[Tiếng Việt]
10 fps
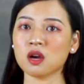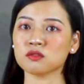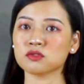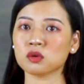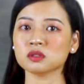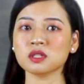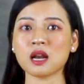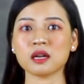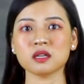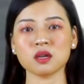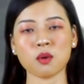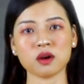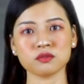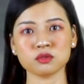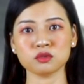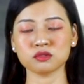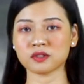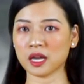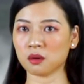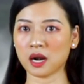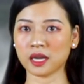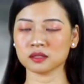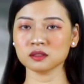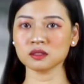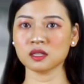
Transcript: vốn là nơi hoang vu và hẻo lánh.